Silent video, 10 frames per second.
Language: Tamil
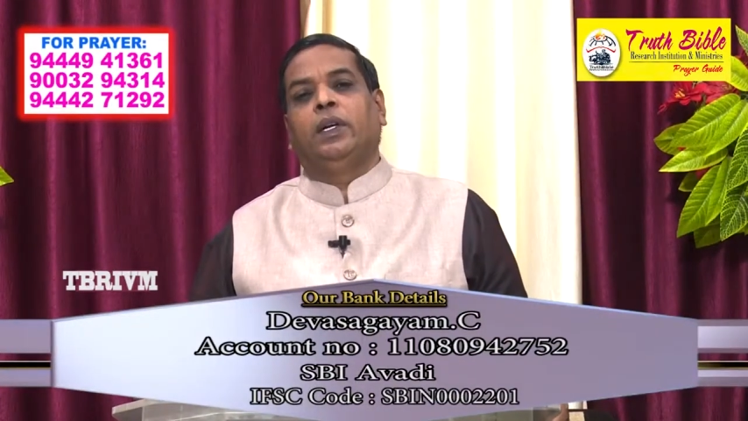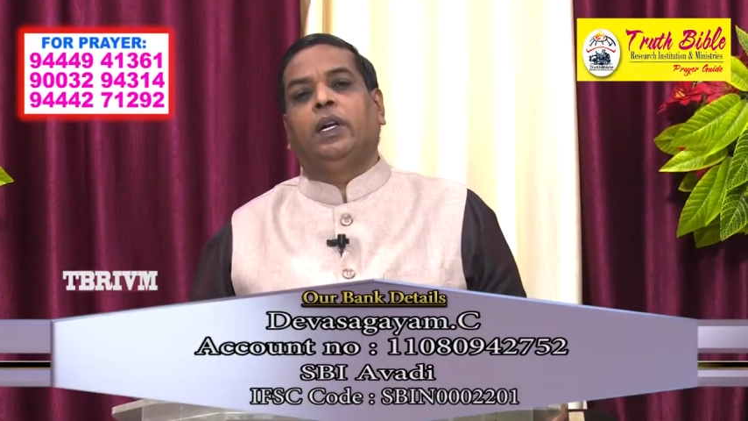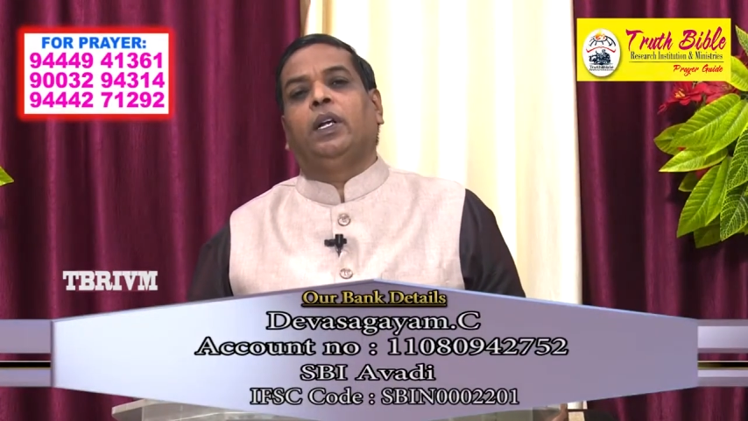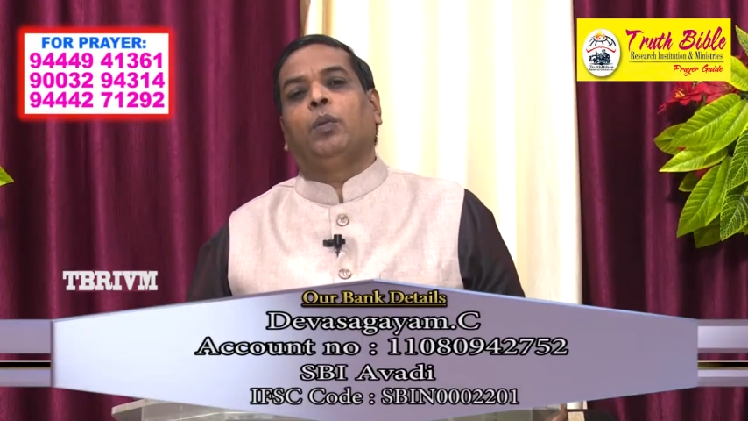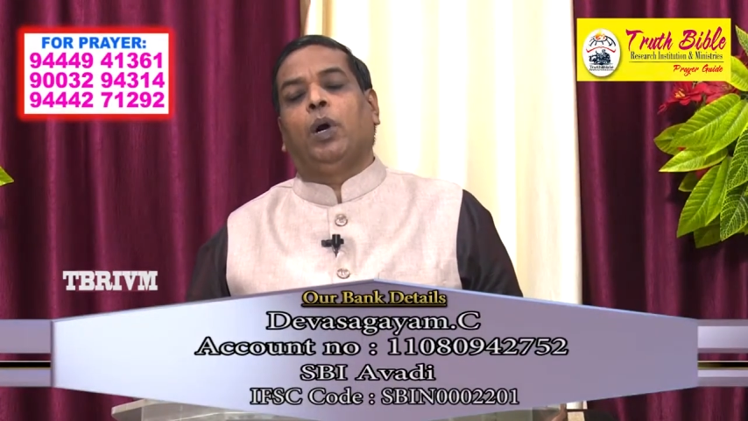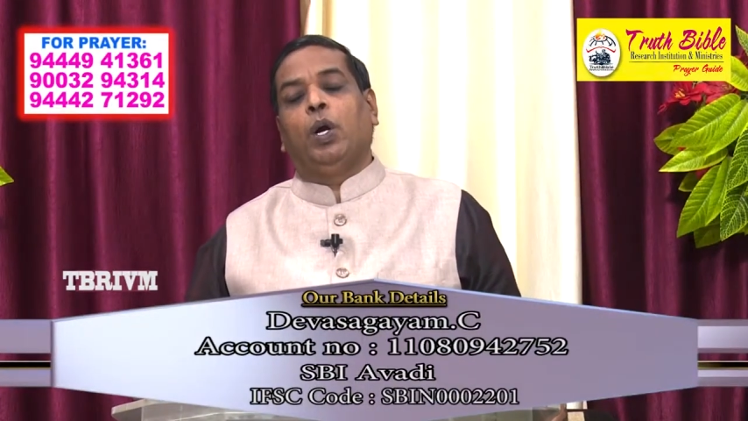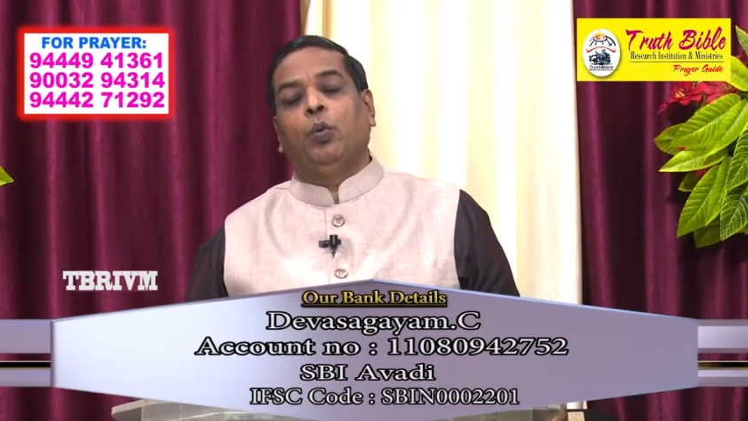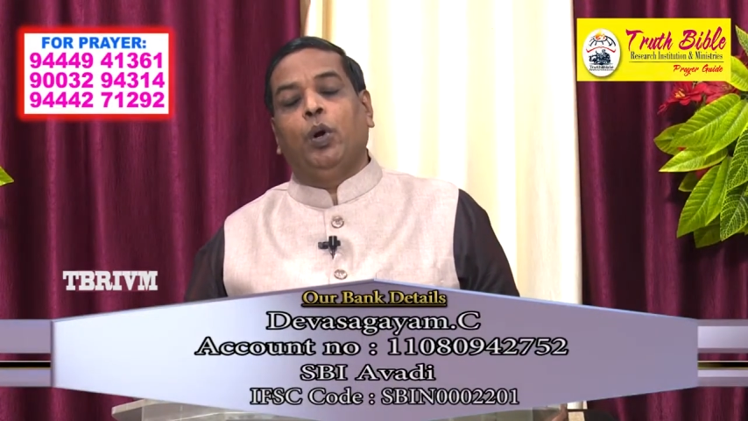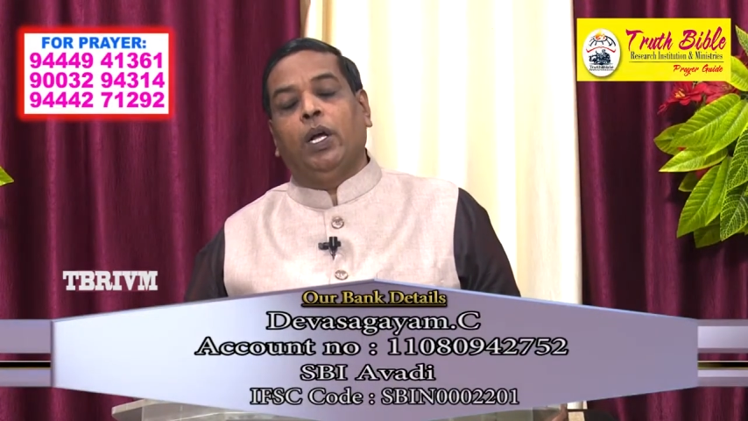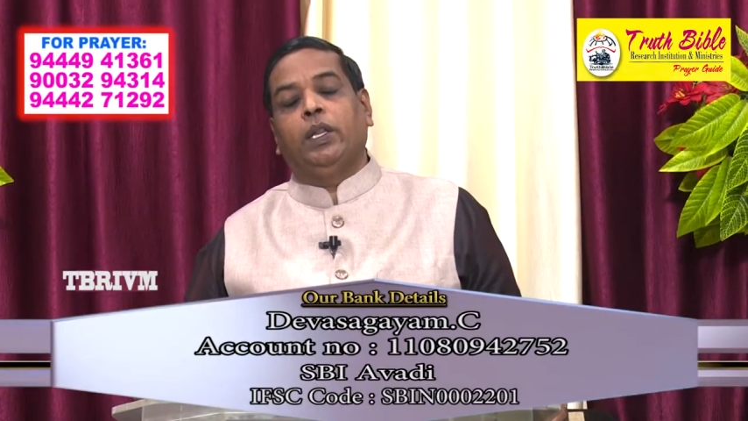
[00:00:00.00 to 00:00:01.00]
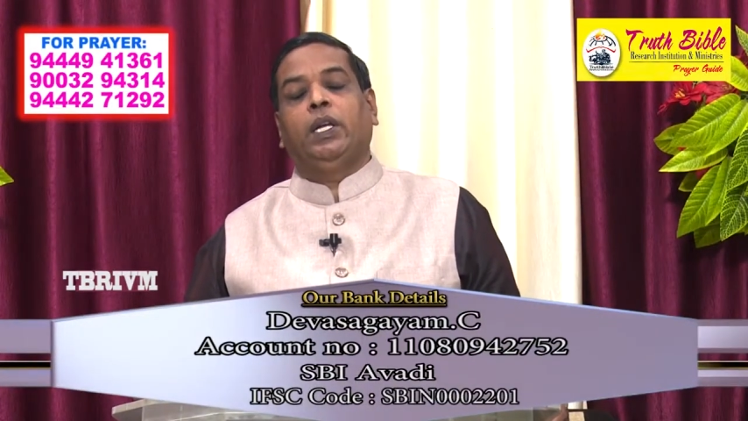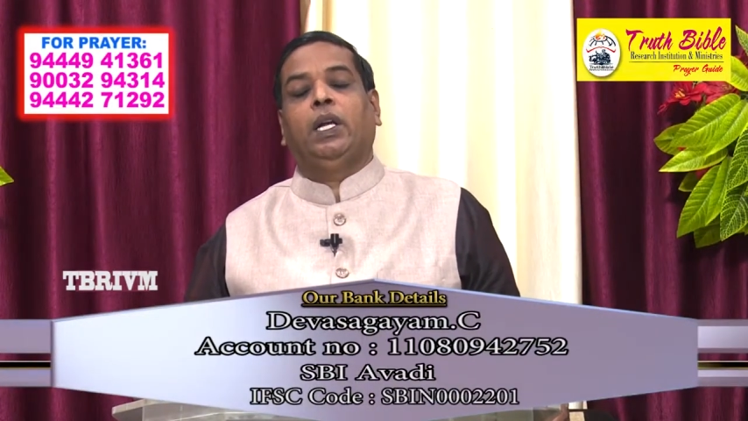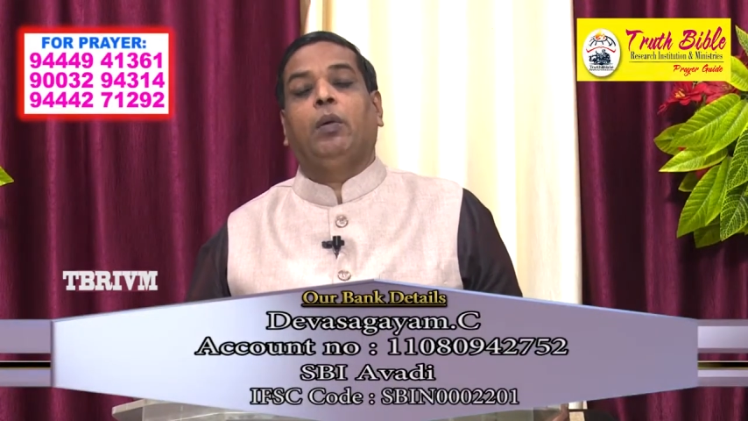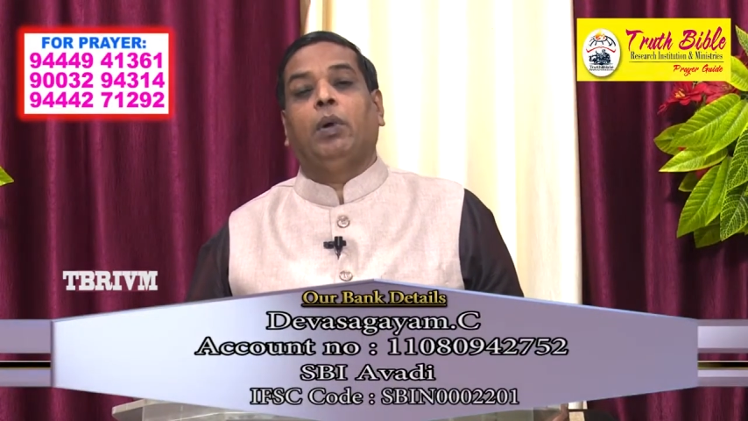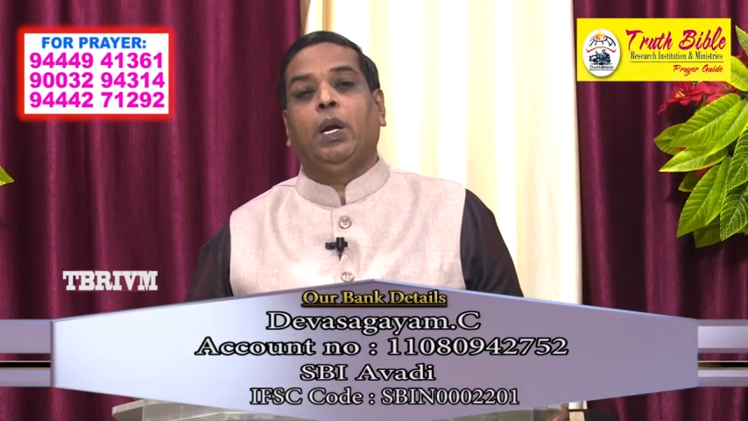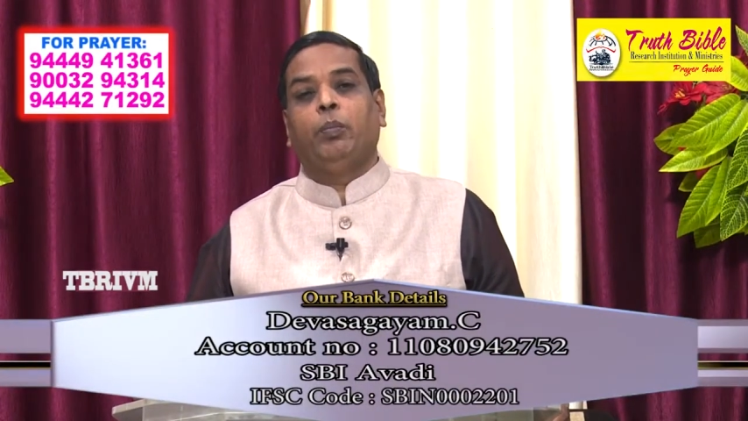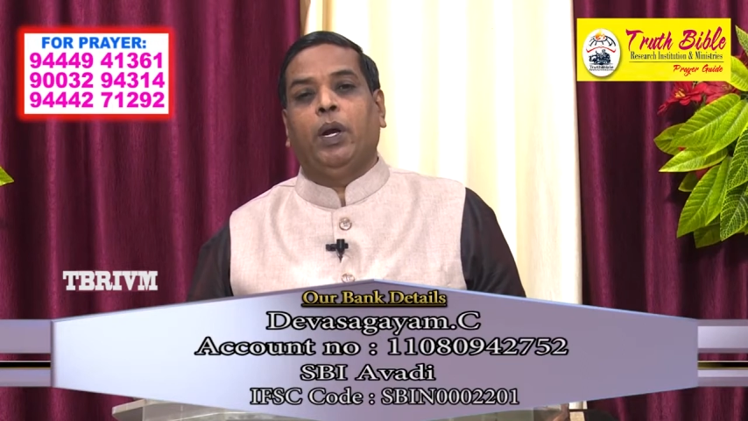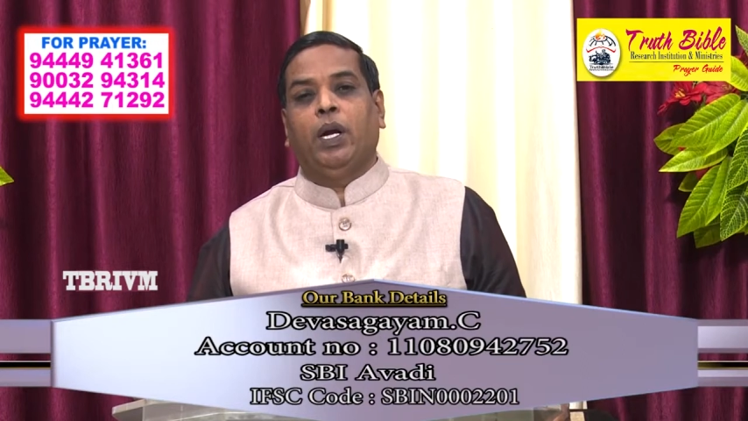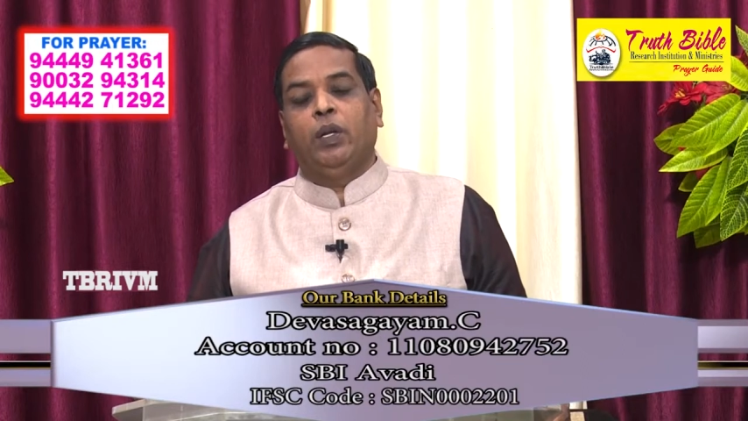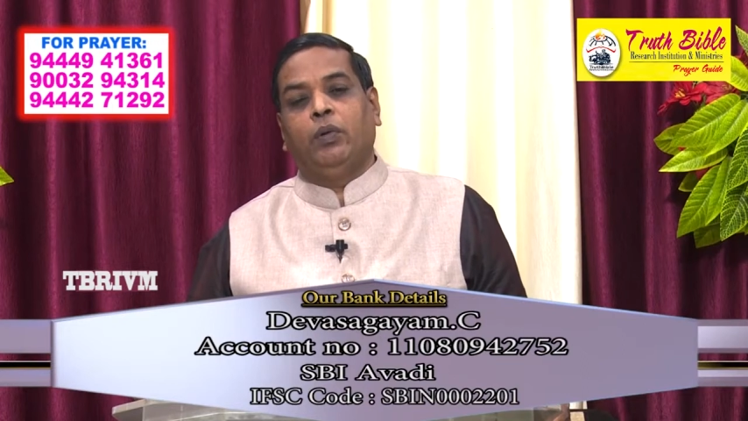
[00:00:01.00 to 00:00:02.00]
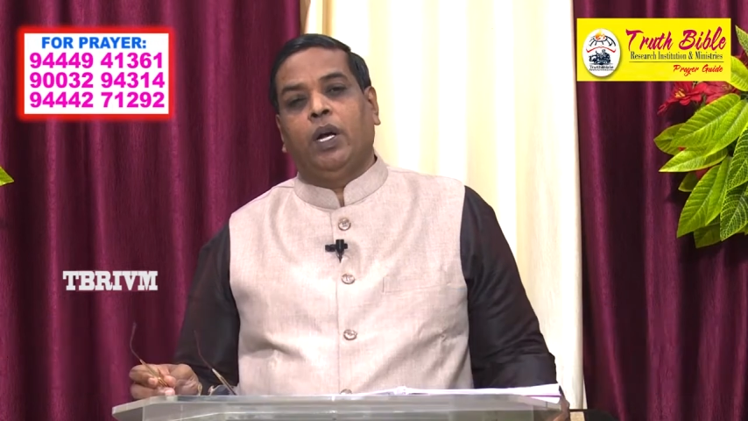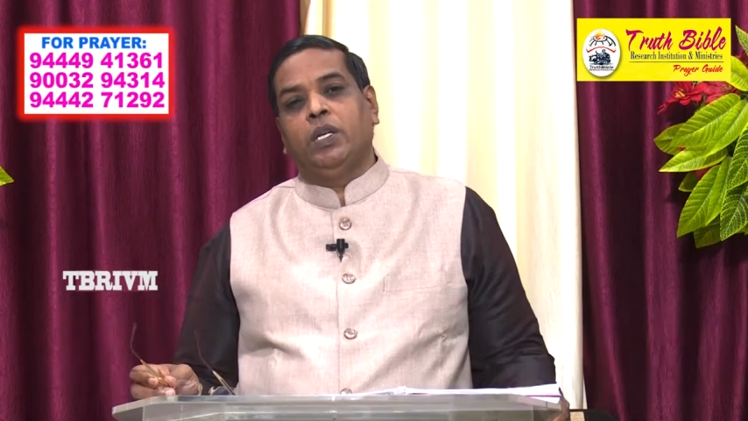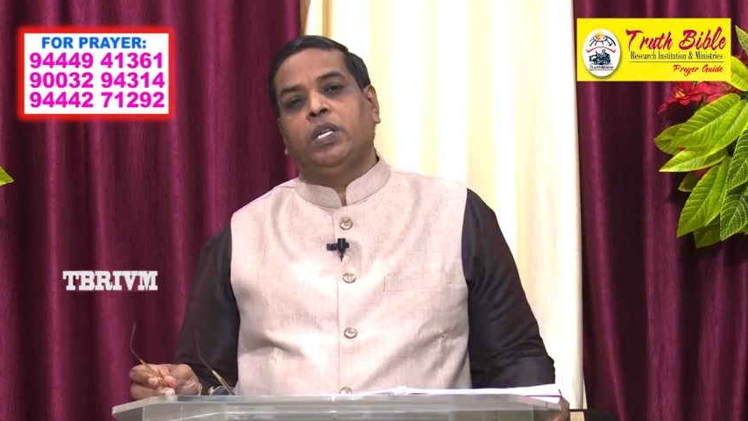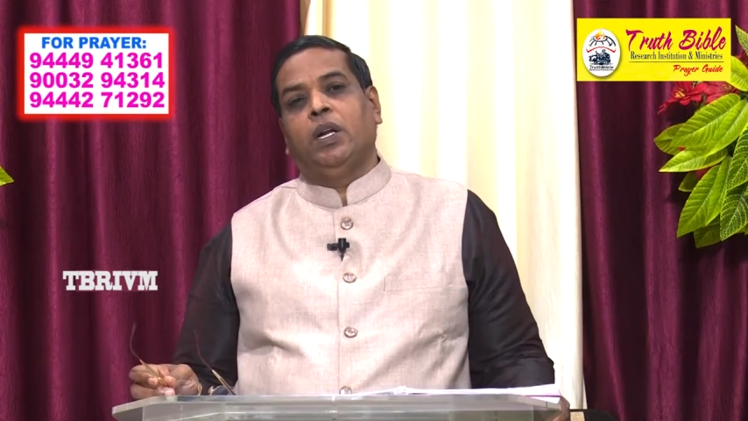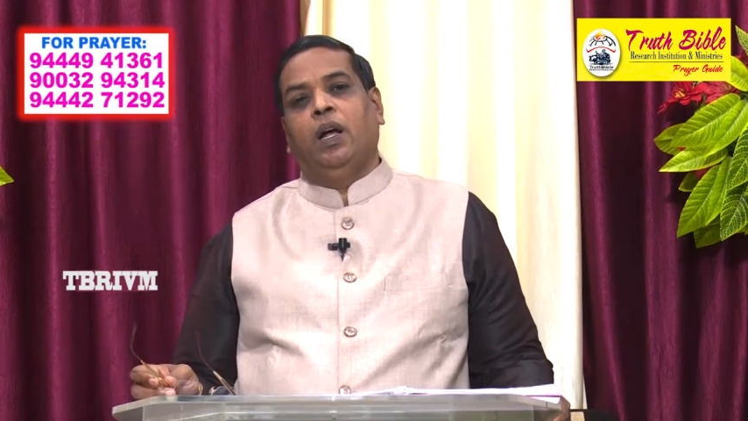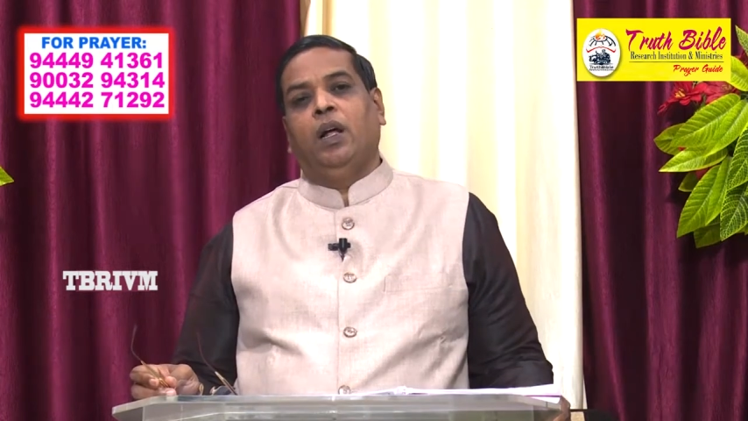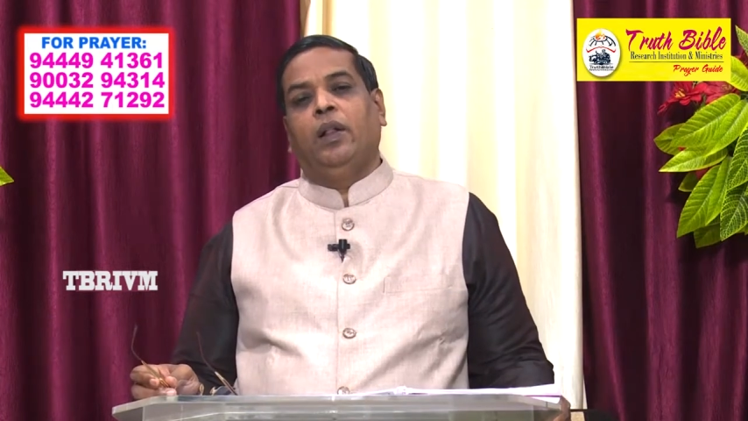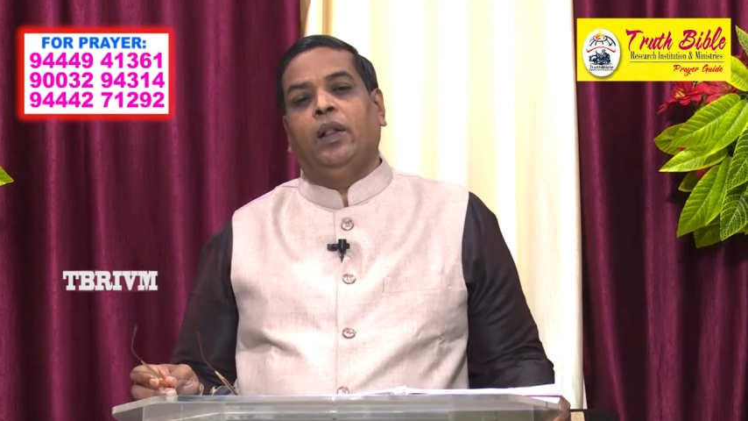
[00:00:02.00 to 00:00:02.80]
இன்றைக்கி மனு உலகத்துக்கே மன்னிப்பு எங்கேருந்து உண்டாச்சுன்னா